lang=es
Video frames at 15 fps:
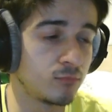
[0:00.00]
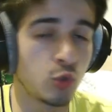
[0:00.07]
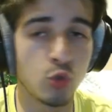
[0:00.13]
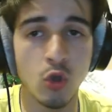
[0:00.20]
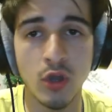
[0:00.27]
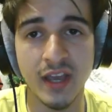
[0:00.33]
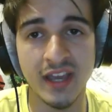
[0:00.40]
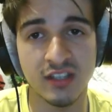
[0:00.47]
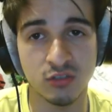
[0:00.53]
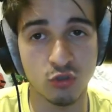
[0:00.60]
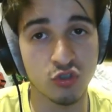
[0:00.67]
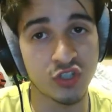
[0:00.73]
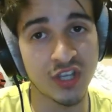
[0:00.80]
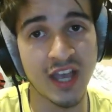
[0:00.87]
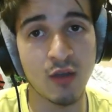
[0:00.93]
dudo que esto
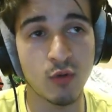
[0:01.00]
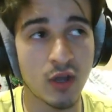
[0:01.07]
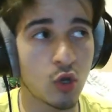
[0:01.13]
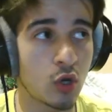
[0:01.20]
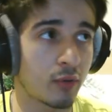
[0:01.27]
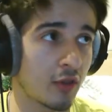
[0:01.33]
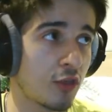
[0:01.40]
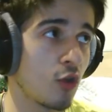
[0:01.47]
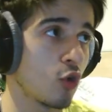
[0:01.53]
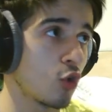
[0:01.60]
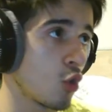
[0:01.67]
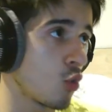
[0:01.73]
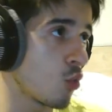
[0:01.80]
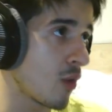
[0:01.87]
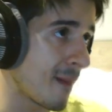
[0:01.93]
sea una colaboración
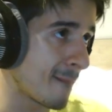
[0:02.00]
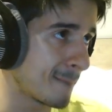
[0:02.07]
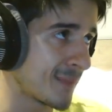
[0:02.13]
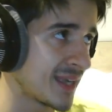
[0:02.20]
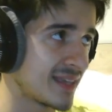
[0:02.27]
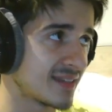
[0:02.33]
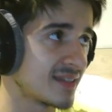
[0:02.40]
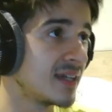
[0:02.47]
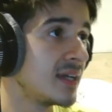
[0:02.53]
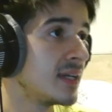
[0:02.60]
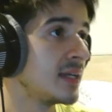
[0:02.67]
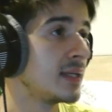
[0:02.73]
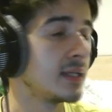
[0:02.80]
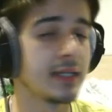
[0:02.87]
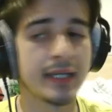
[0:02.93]
con One Piece.
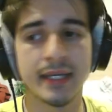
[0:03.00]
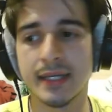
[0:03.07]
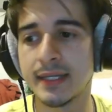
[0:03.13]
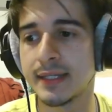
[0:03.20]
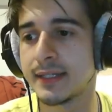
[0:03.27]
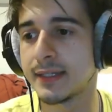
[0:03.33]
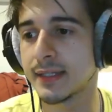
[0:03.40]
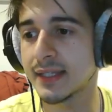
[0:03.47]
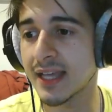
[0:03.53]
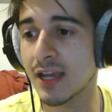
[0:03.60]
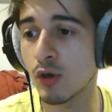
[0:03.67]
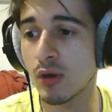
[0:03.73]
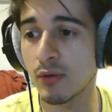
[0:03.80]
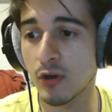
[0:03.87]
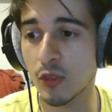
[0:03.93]
Eh, ¿Qué
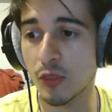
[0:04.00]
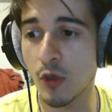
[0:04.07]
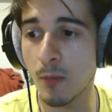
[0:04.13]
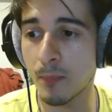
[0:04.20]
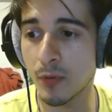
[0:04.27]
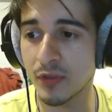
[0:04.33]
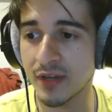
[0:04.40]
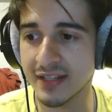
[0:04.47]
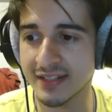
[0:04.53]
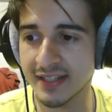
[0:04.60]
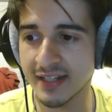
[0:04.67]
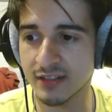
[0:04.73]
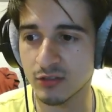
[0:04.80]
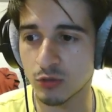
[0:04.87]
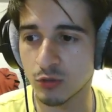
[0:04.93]
colaboración podría
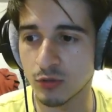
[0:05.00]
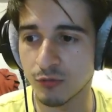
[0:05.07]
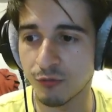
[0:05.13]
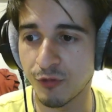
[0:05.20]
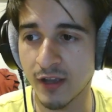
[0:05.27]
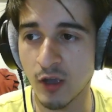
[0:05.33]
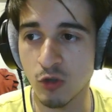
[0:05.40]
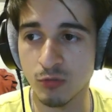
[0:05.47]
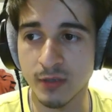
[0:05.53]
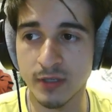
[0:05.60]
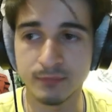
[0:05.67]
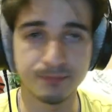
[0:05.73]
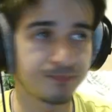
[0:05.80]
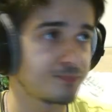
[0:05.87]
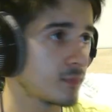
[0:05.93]
ser esto? Fijaos
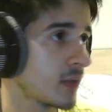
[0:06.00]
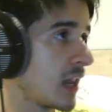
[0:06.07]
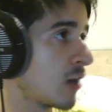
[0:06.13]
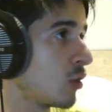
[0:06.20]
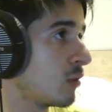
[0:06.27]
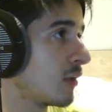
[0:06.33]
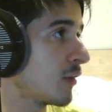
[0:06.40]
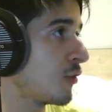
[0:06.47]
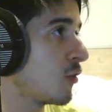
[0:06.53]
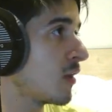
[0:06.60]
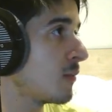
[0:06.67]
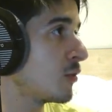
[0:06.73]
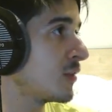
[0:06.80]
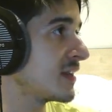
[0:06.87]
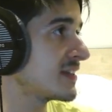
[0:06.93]
bien. La colaboración
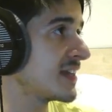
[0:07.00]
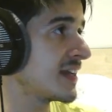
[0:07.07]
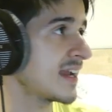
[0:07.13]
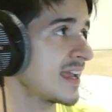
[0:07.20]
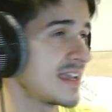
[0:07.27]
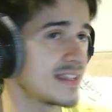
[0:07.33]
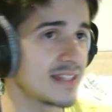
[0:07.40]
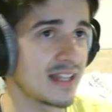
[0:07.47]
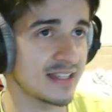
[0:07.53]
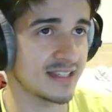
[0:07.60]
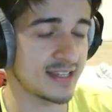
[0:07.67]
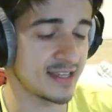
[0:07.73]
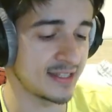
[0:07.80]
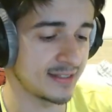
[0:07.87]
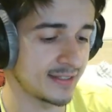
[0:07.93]
que podría ser es la
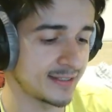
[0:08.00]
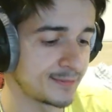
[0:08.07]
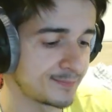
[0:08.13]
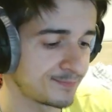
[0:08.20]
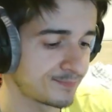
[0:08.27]
siguiente.